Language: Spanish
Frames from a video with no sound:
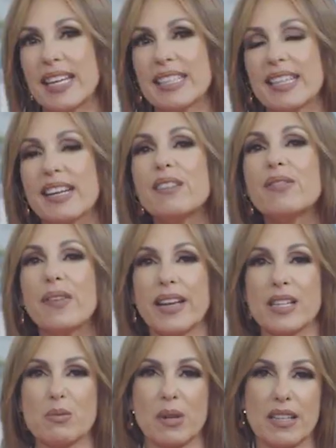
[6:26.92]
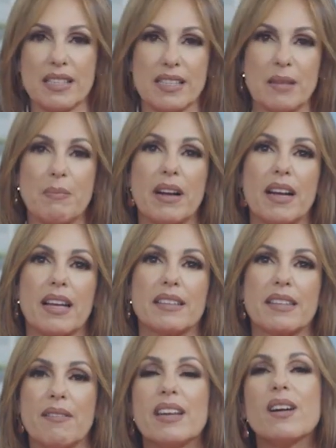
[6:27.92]
que tener Facebook así para que
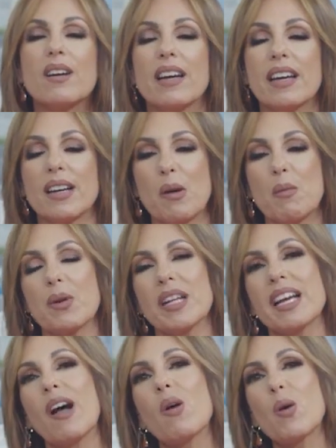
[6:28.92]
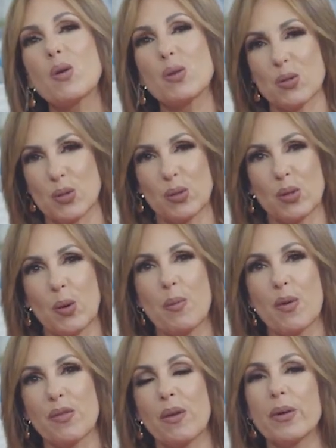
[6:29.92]
esté bien eh, comunicado con nosotros,
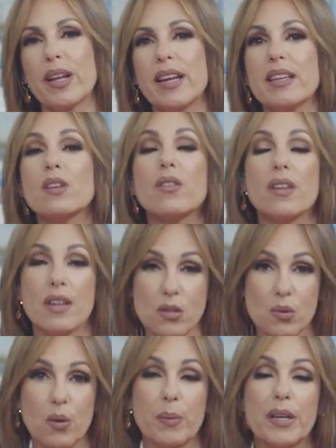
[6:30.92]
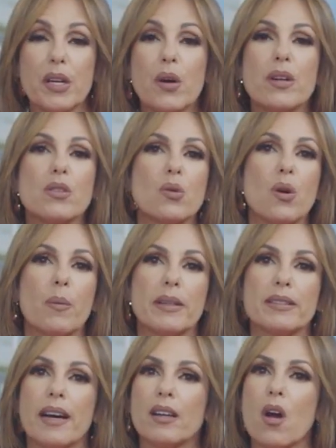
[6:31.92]
por favor. Y allí nos deja sus opiniones, sus
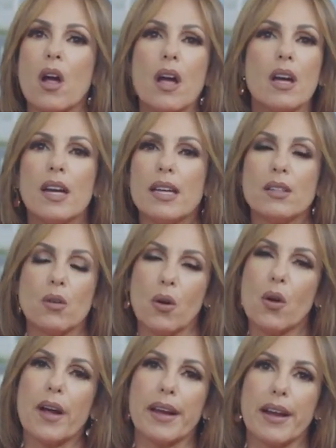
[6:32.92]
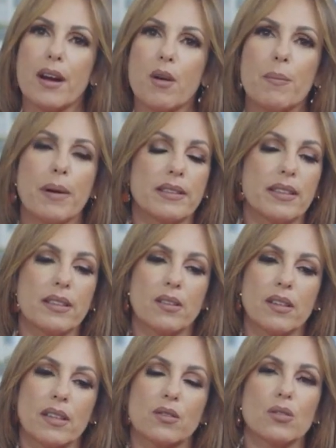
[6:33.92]
comentarios y todo lo que quiera compartirnos,
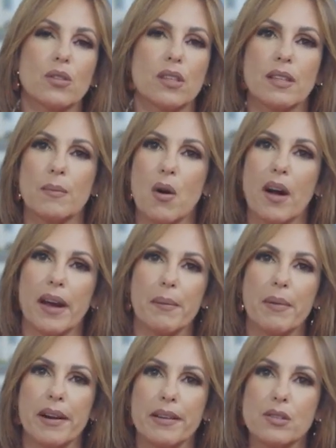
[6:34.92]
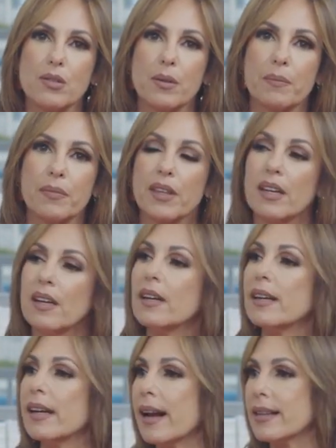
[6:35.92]
que nosotros estamos aquí para eso.
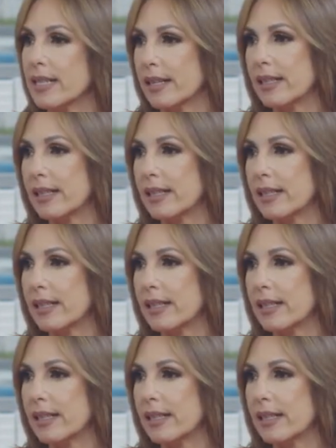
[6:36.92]
Gracias,